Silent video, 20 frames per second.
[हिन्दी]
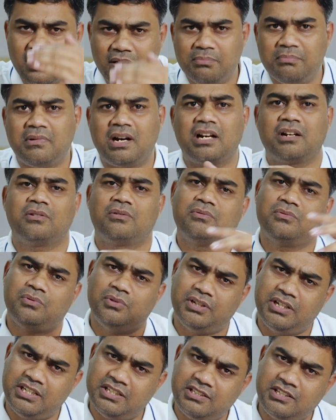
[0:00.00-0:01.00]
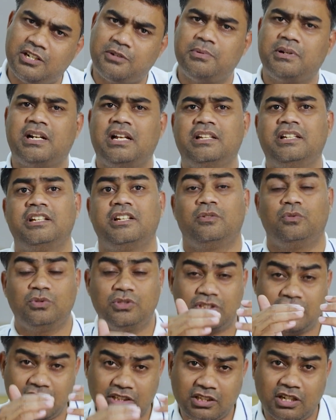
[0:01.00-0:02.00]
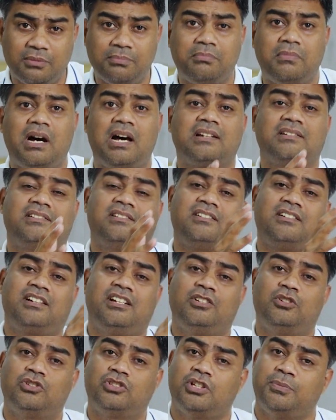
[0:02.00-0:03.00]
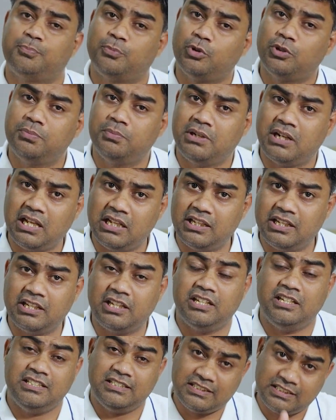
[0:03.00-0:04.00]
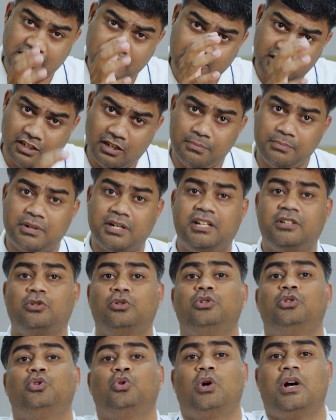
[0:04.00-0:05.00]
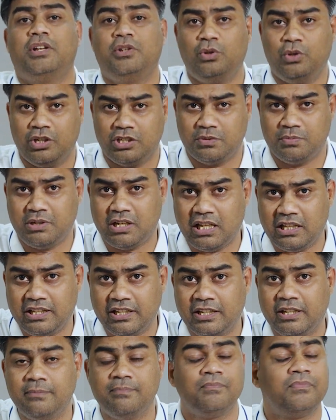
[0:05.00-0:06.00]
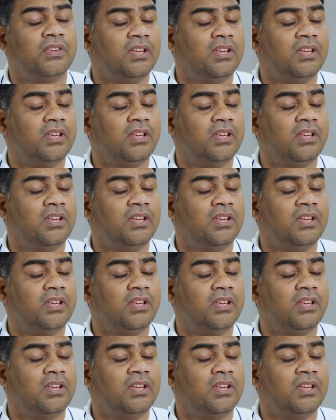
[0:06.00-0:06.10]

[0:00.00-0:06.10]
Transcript: कम मार्क्स को टेस्टर बना देंगे उससे कम मार्क्स अगर रहे तो सपोर्ट में डाल देंगे इससे कम रहे तो यू आई यू एक्स में डाल देंगे